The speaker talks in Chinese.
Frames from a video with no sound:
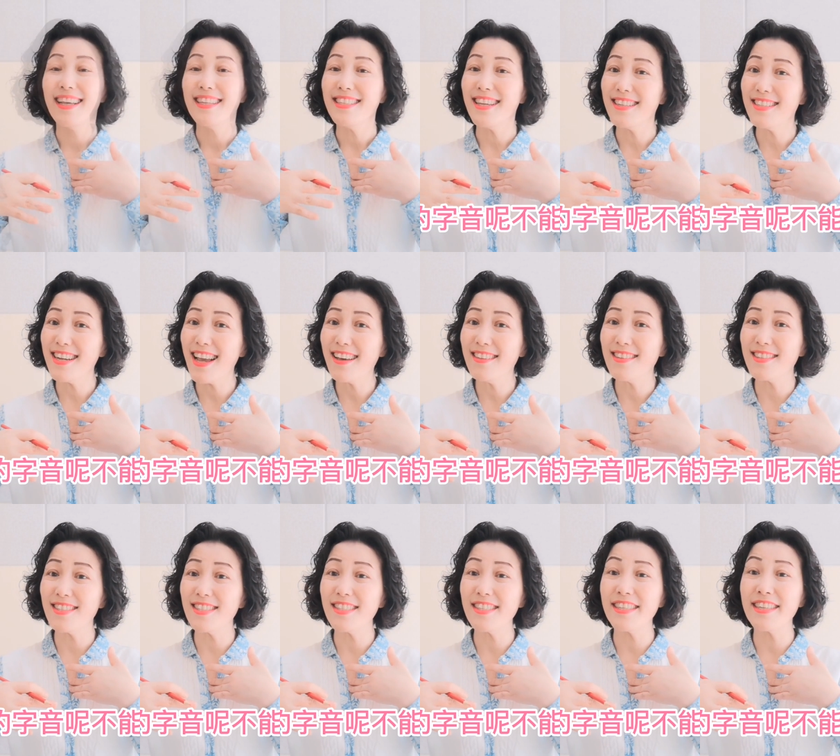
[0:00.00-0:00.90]
像这样
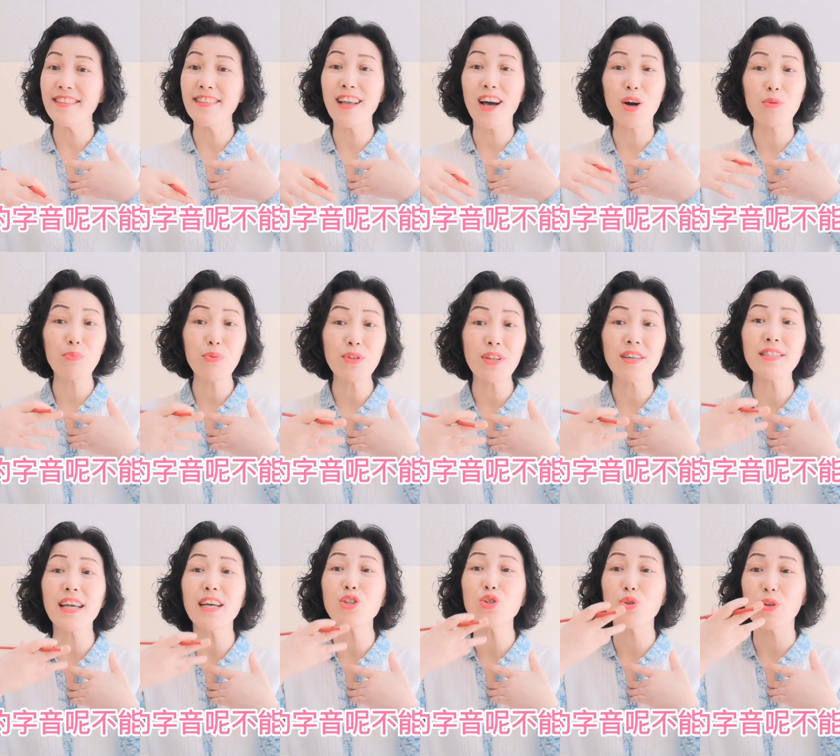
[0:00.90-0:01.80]
的字音呢，不
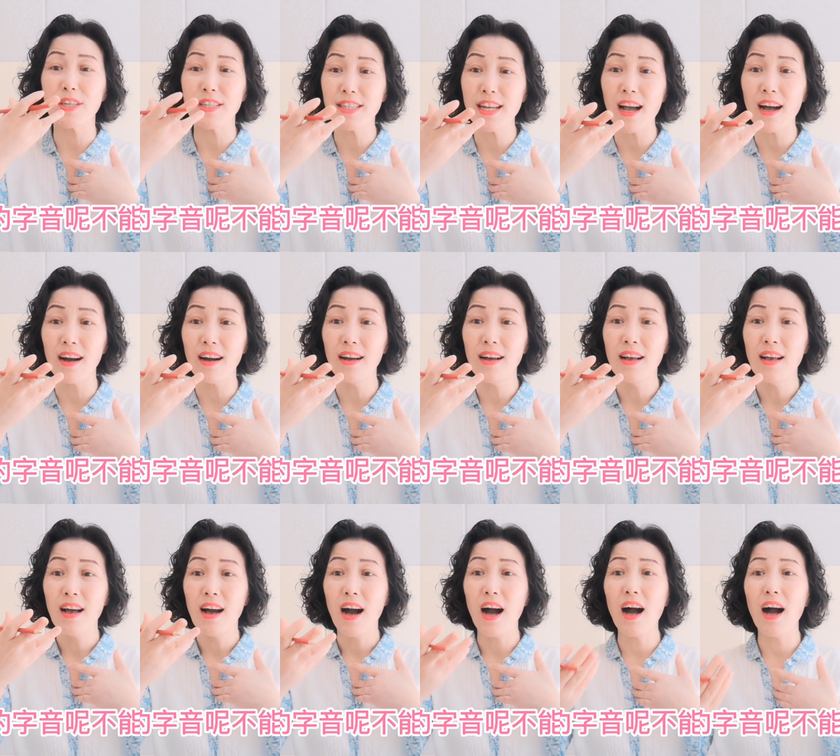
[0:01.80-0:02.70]
能在嘴上
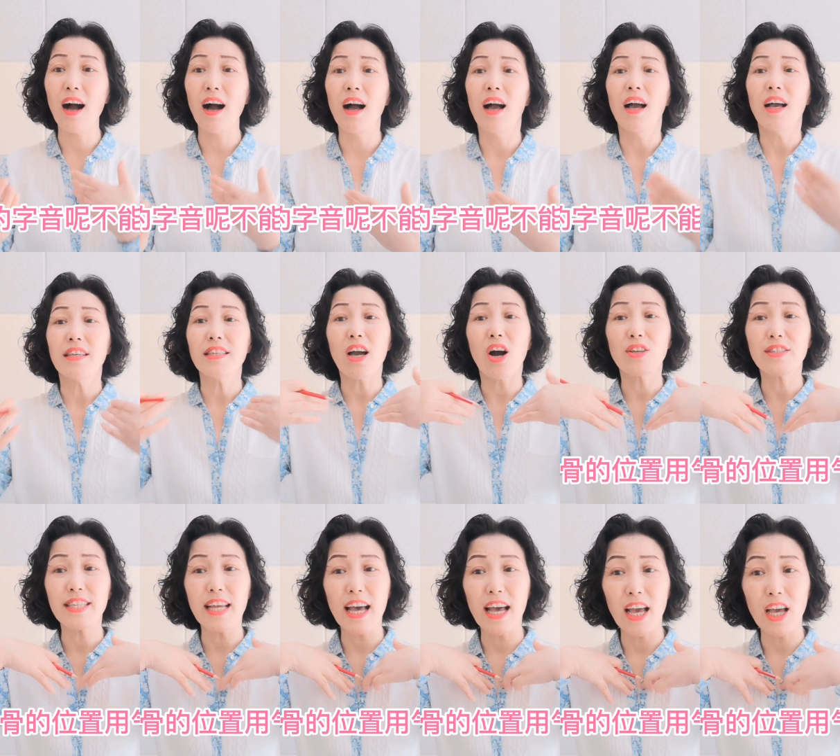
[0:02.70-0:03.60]
啊，要
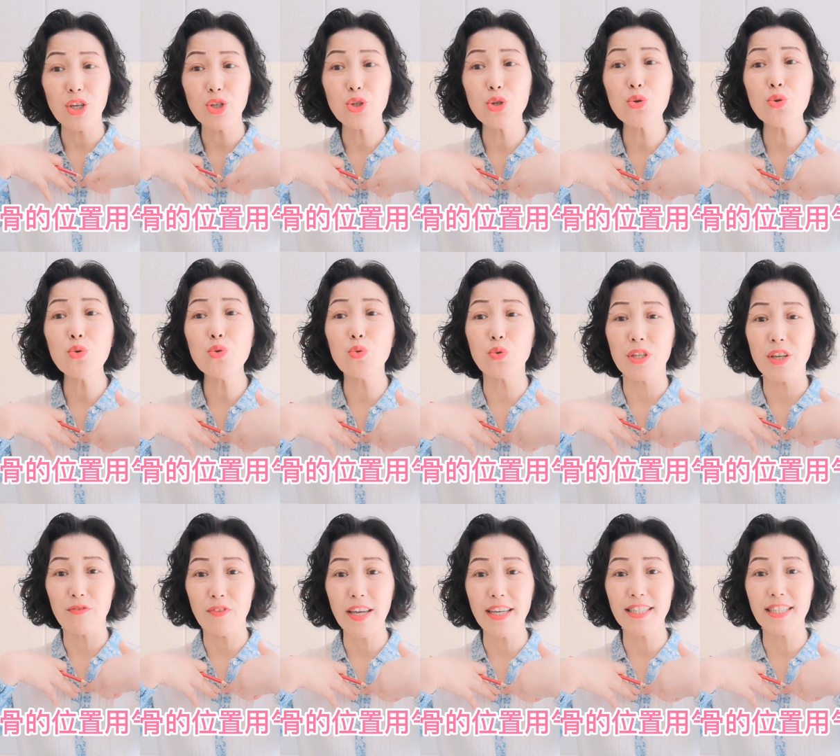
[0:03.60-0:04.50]
在胸骨
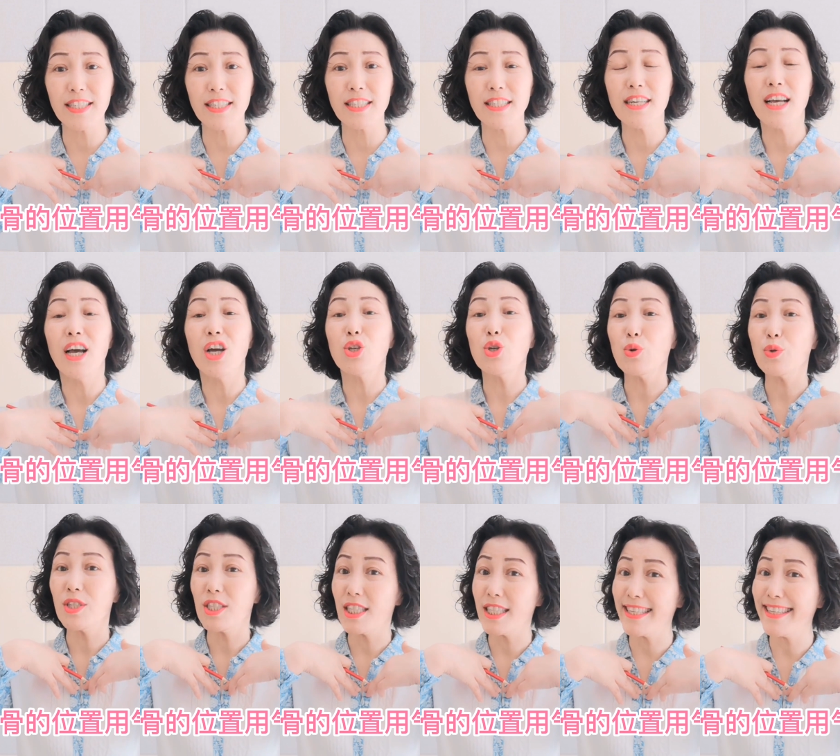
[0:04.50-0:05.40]
的位置
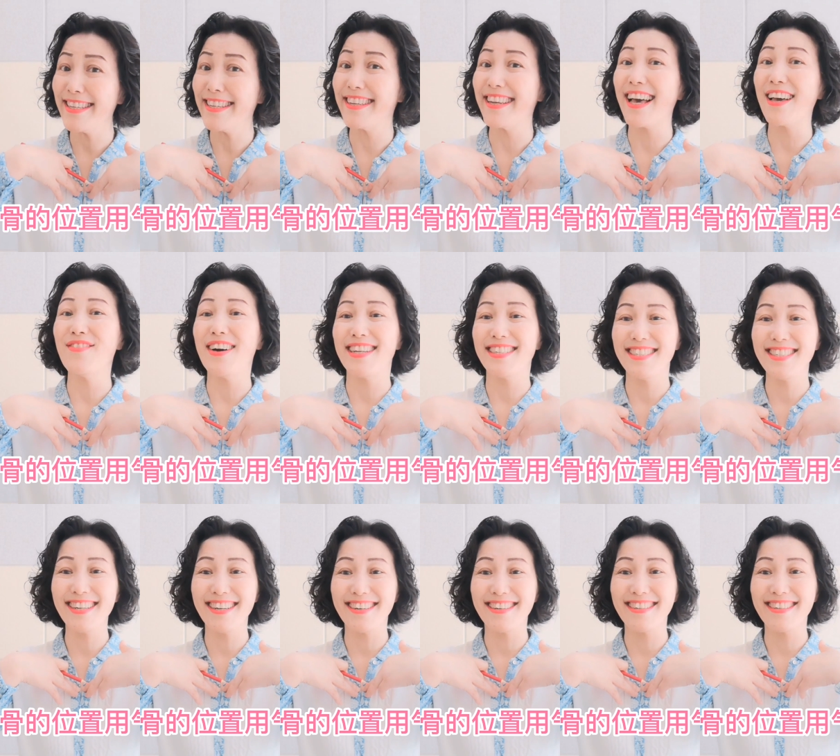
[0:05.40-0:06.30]
用气来完
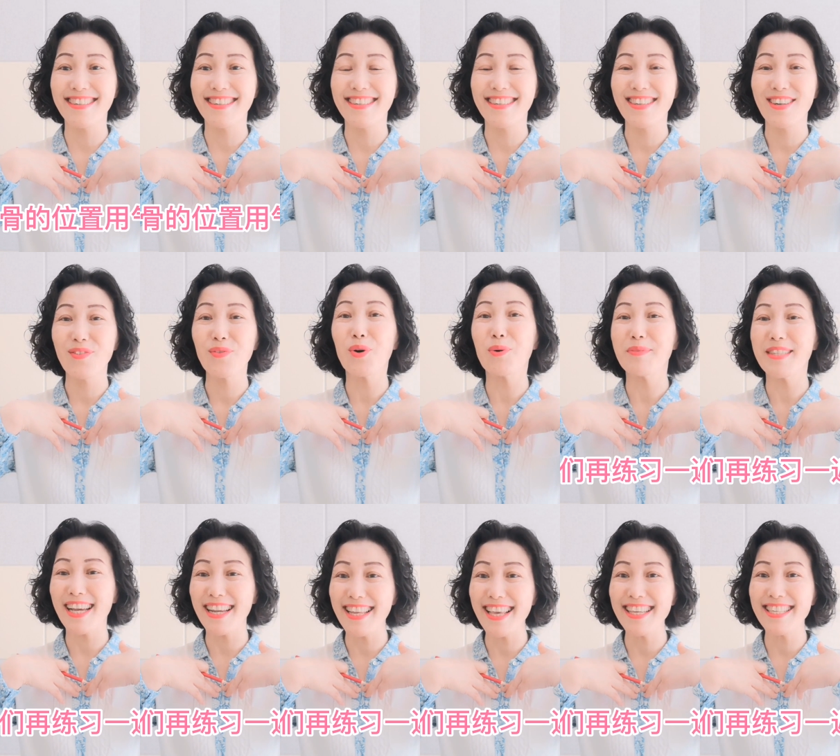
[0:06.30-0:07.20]
成。我们
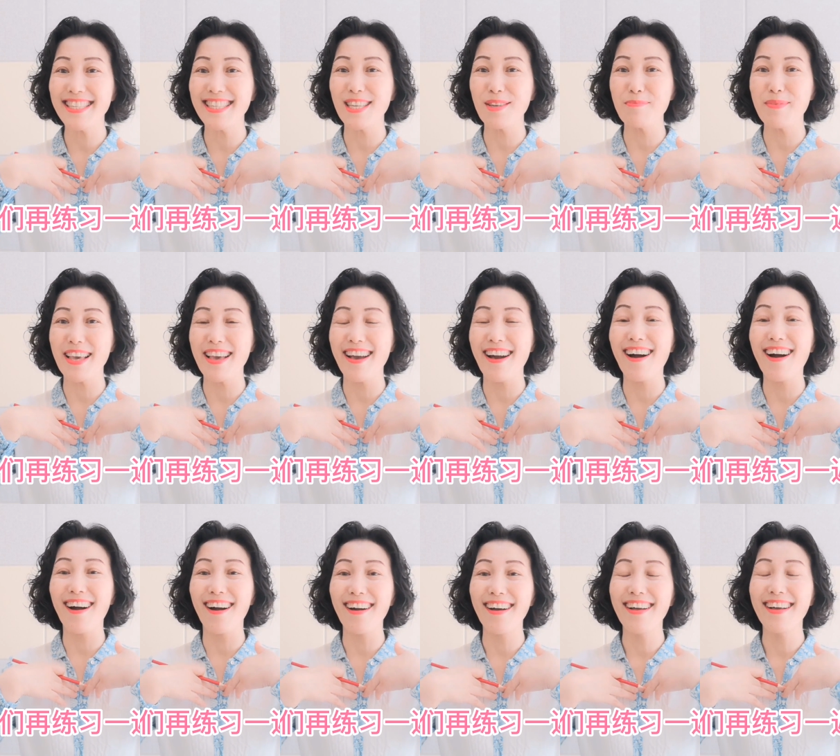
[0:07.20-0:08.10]
再练习一遍
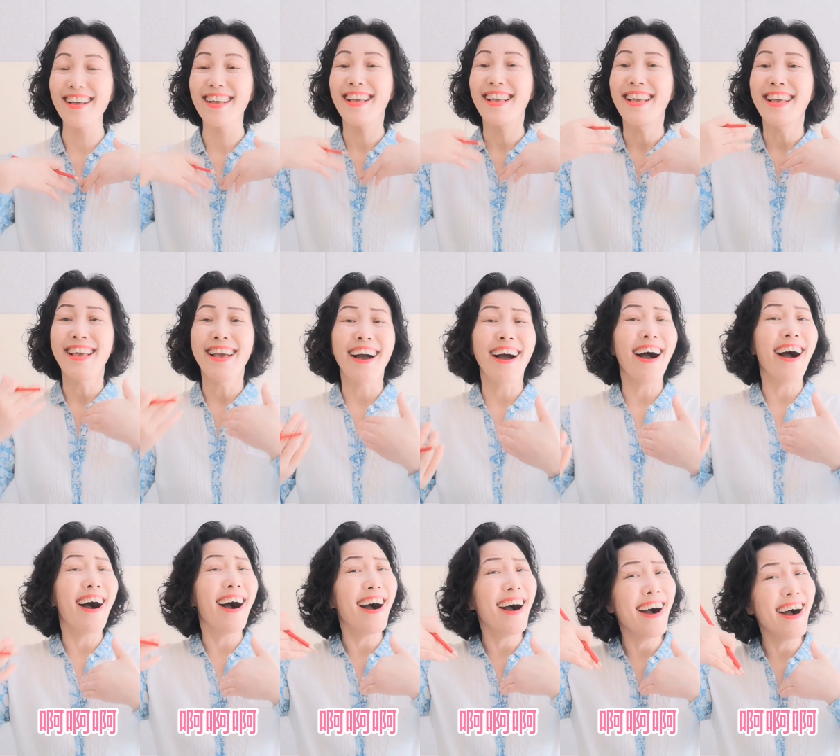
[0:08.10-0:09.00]
啊，
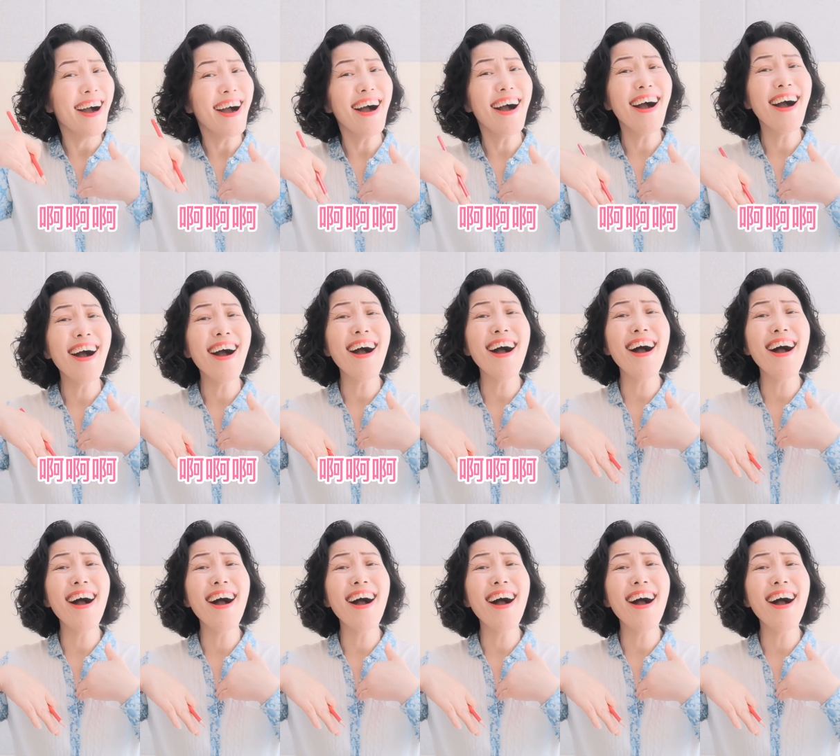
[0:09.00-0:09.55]
啊哈。